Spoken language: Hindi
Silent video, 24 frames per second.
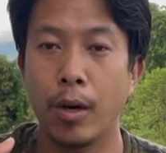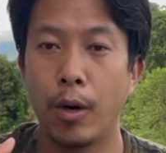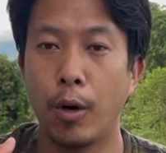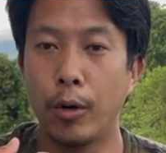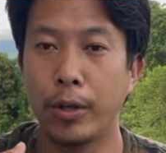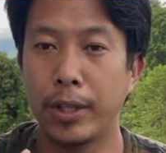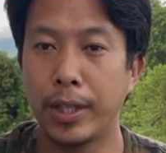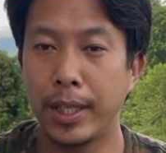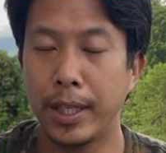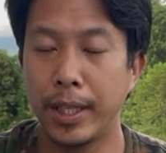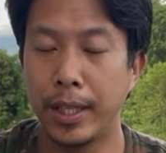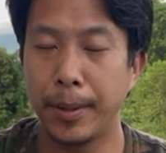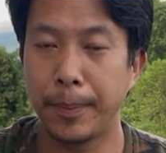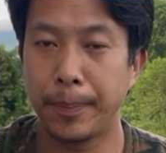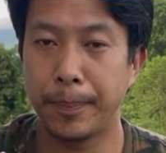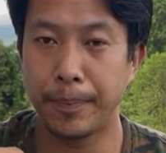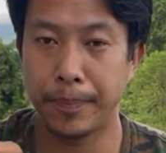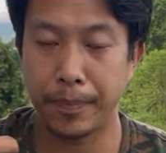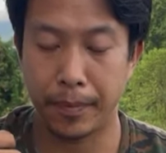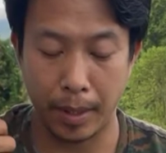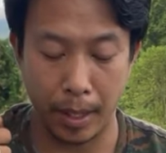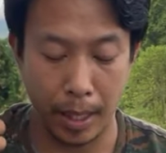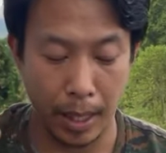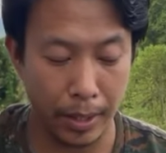और ये
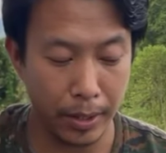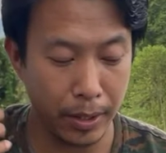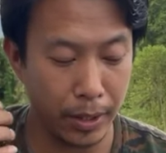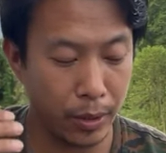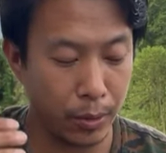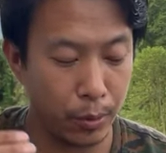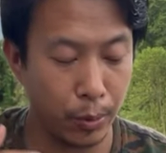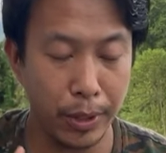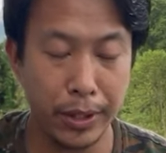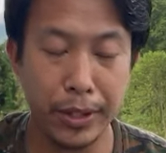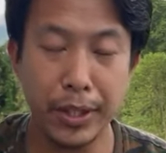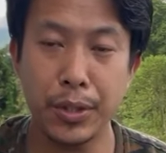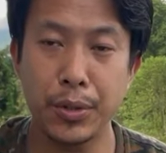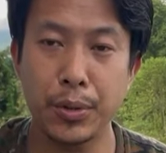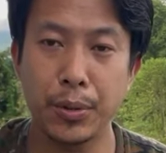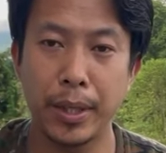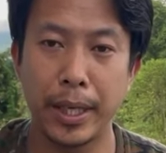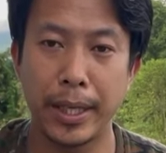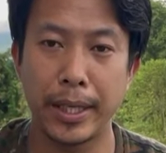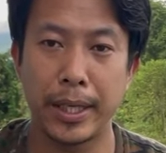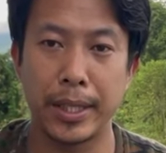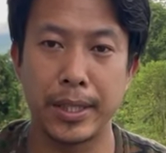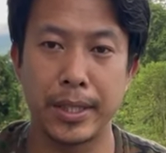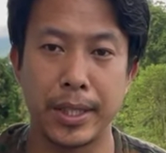अंडर 20
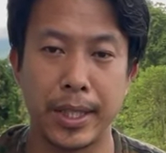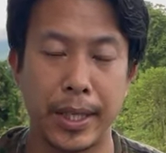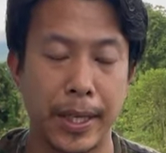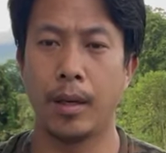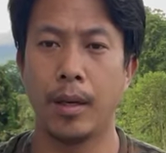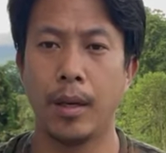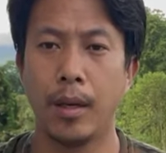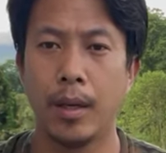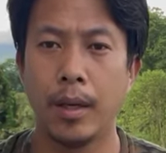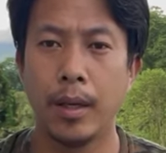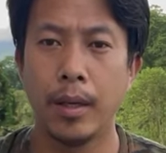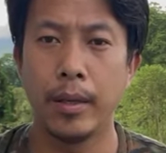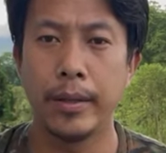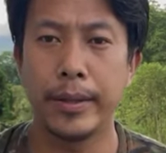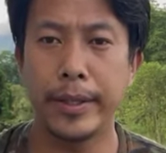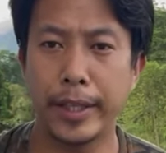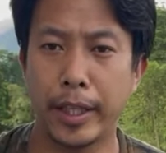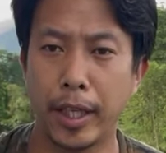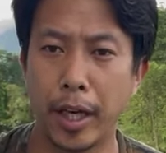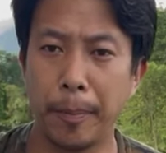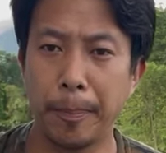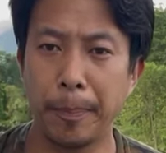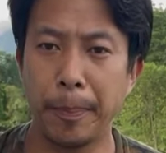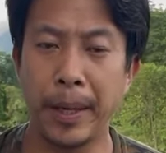जूल एनर्जी है ये
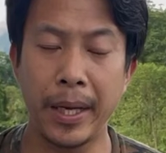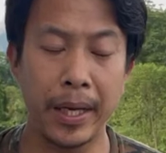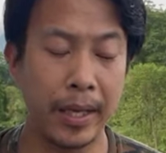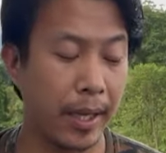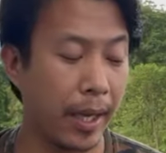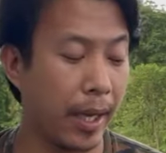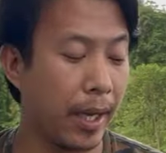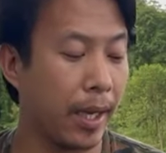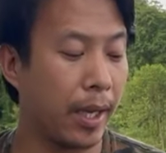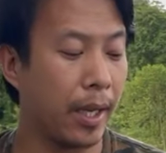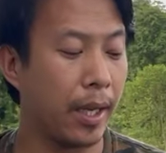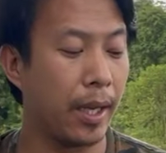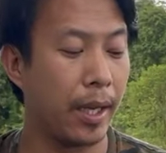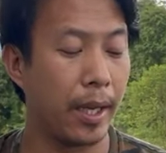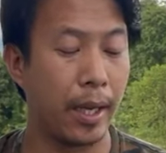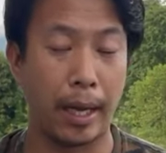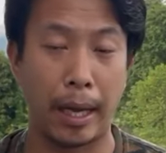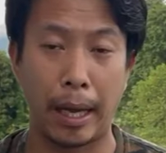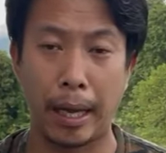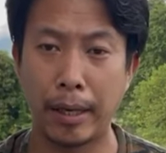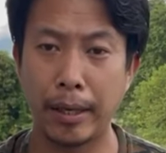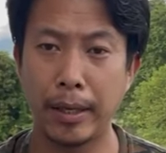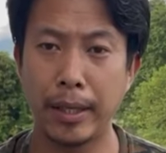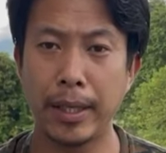कम्पैक्ट है
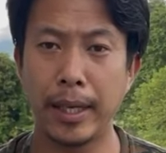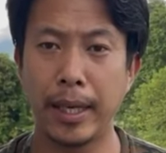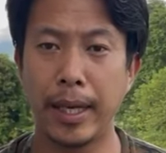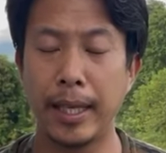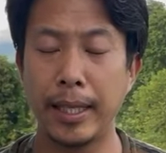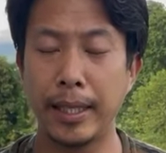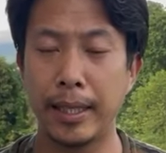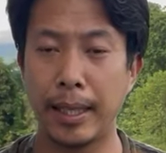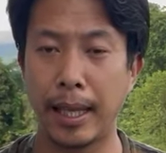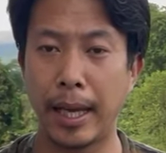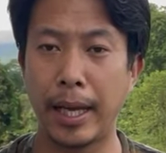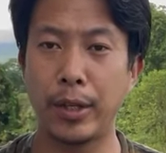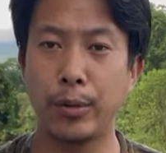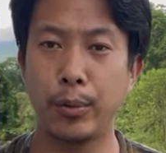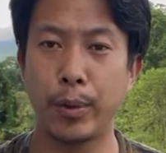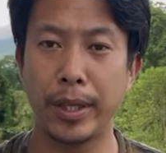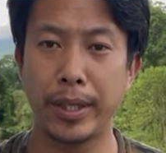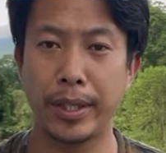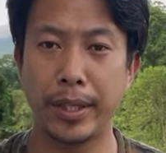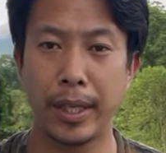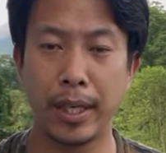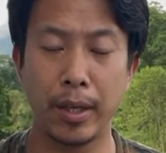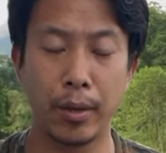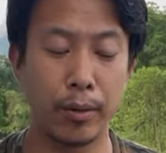हैंडी है लाइट
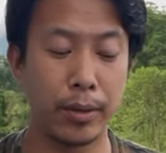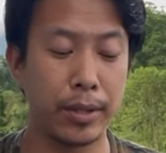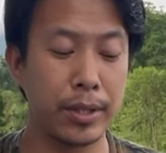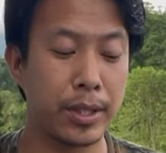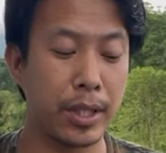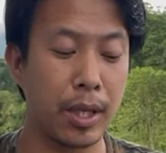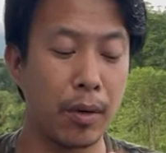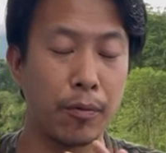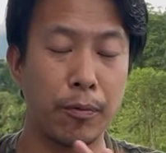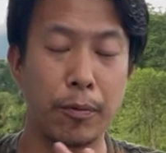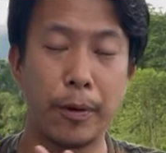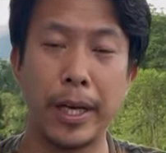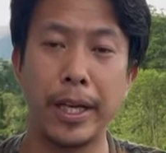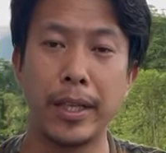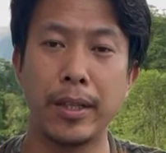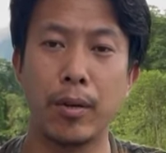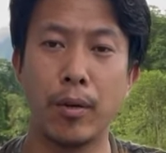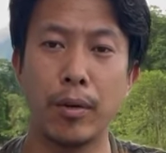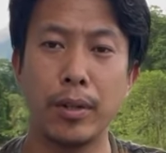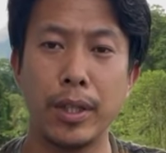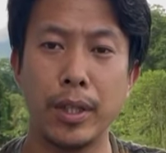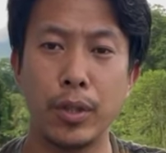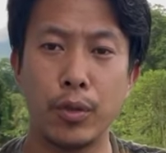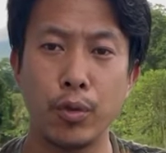वेट है और इसका वेट
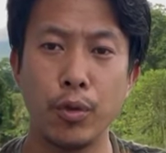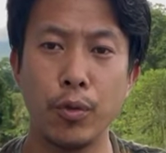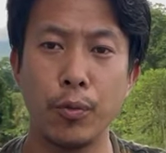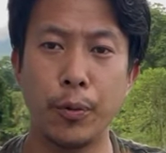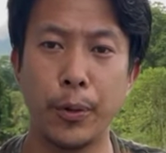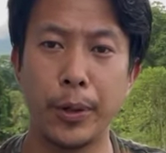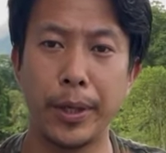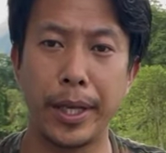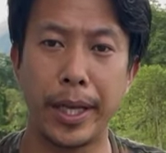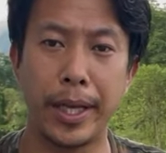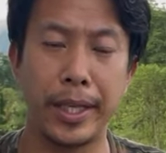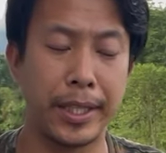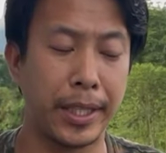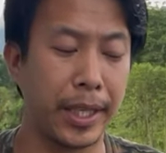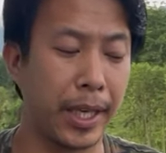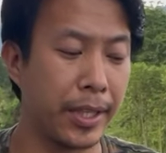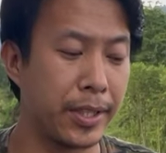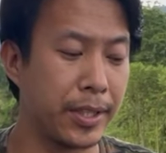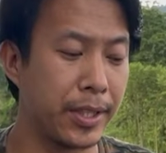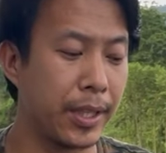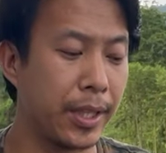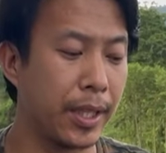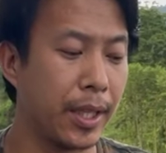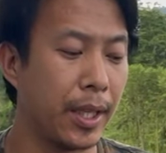ओनली 2.8
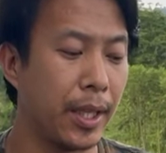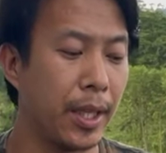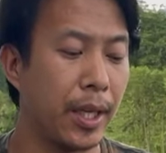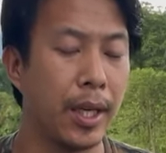पॉइंट